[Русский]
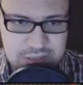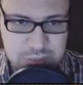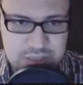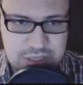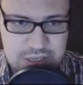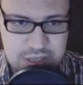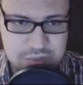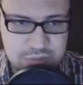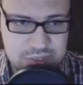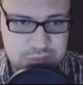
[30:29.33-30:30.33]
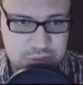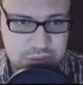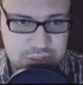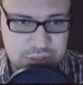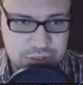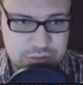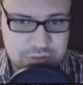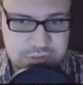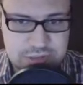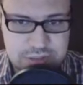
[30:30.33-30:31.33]
И батарейки он здесь
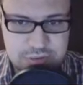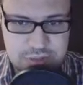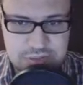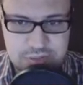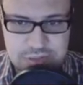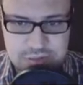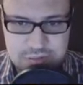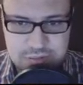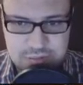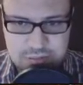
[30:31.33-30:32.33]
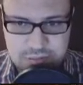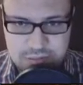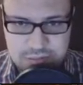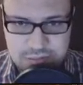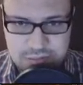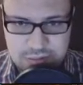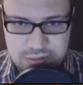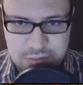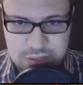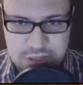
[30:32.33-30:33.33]
протащил, и все на свете.
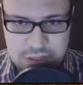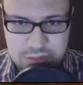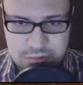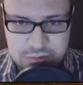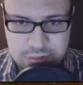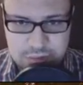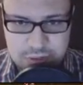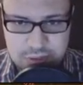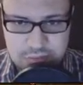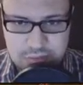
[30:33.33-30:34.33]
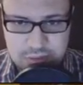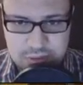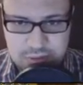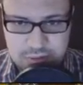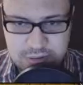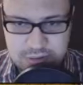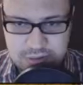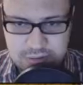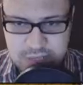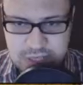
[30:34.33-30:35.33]
Так, а батарейки откуда идут? А, вот они.
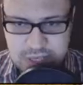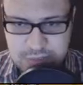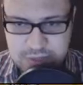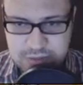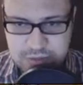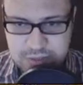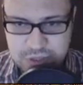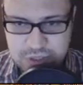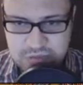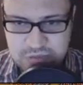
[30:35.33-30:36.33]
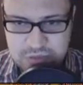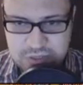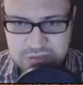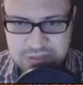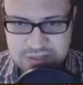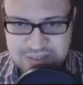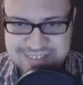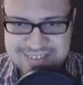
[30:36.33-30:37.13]
Батарейки опять идут там через все на свете.